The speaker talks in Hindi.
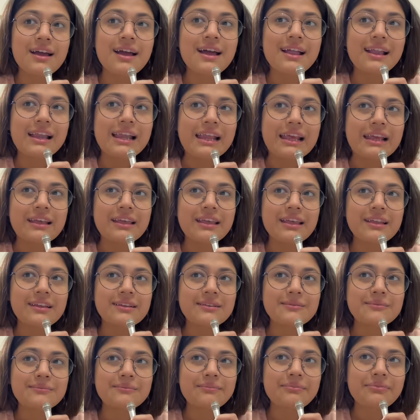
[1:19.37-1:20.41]

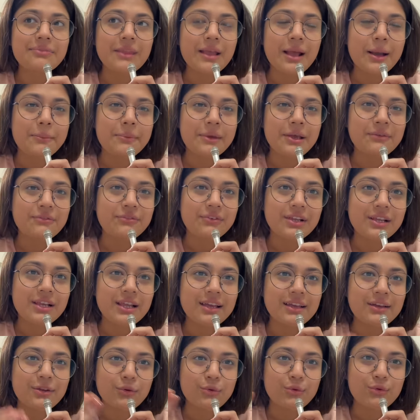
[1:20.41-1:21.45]
लेकिन अब आई फील
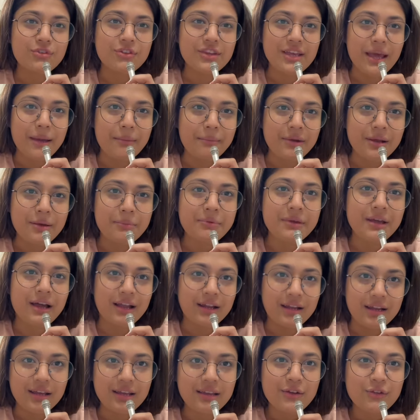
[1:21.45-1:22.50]
लाइक रोज़ कैमरा पे
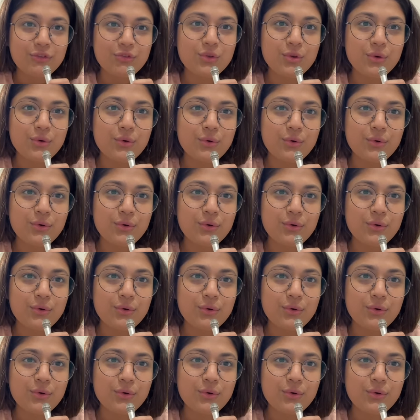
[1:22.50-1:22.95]
आने तो